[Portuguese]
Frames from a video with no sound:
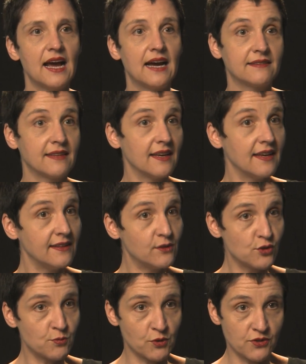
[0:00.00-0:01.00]
Até
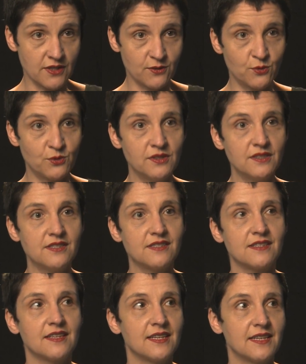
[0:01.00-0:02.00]
entre os
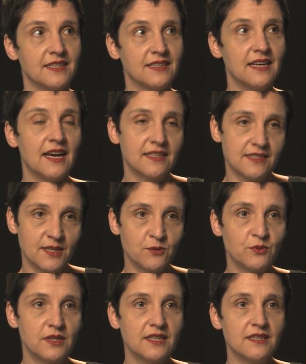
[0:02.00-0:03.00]
prosadores, eh, e Hand, que é
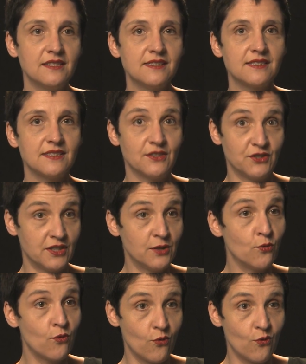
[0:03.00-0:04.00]
um deles, de que
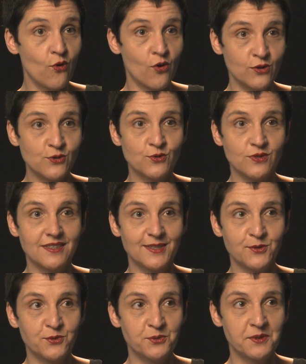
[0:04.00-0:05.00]
eu gosto e
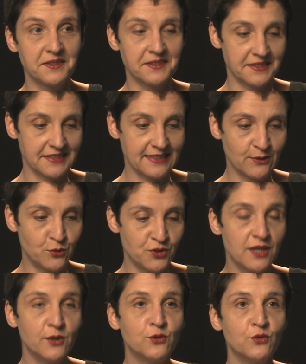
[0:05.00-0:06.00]
que eu, eh,
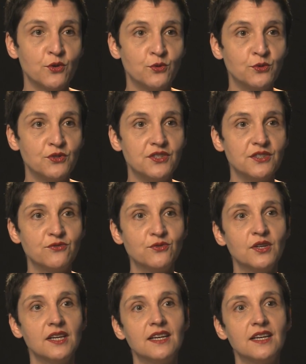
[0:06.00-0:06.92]
cuja leitura eu cultivo,